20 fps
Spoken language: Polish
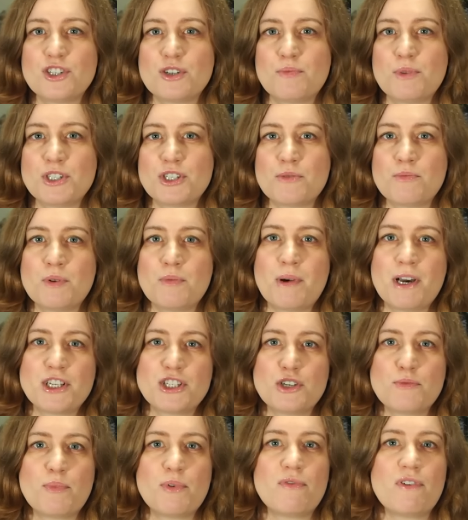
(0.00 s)
że będziemy
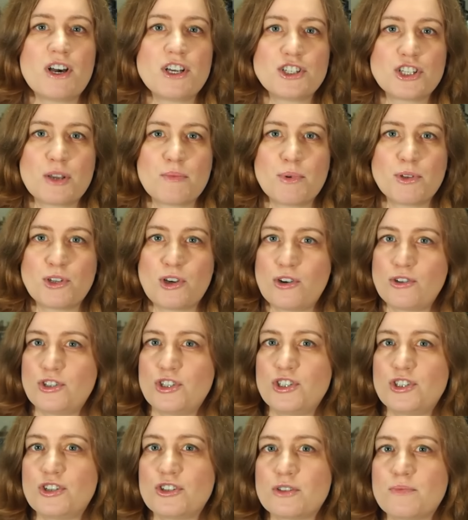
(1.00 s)
bardziej poważnie
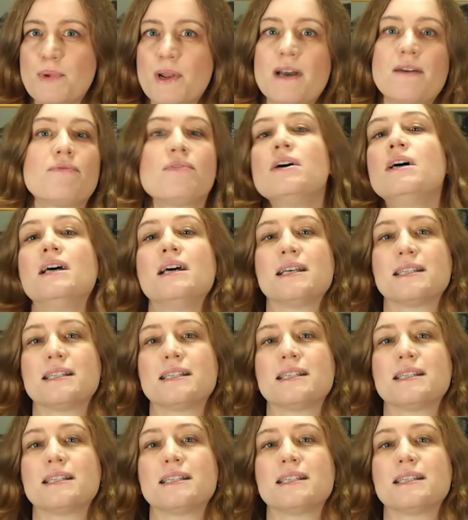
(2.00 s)
podchodzić do spraw